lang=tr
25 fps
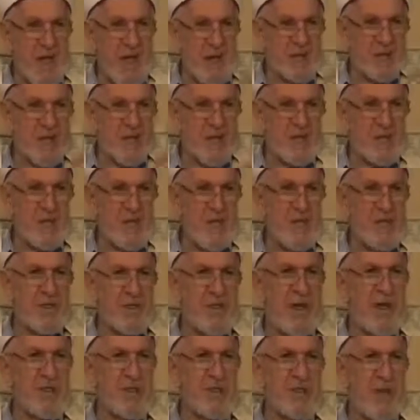res
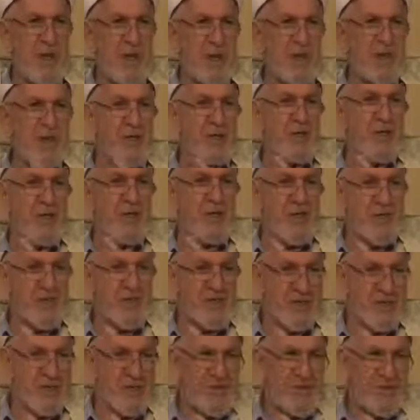çekmek katmerli
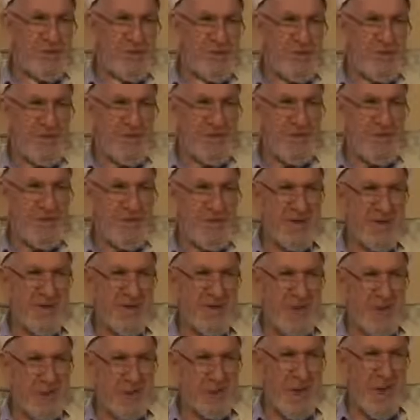küfürdür.
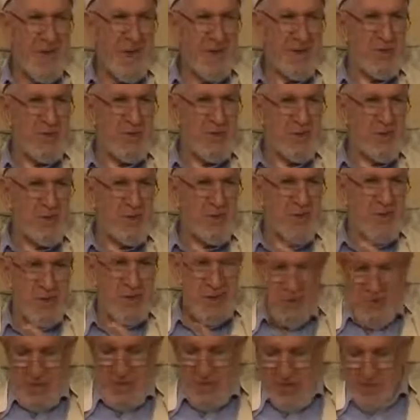Katmerli küfürdür.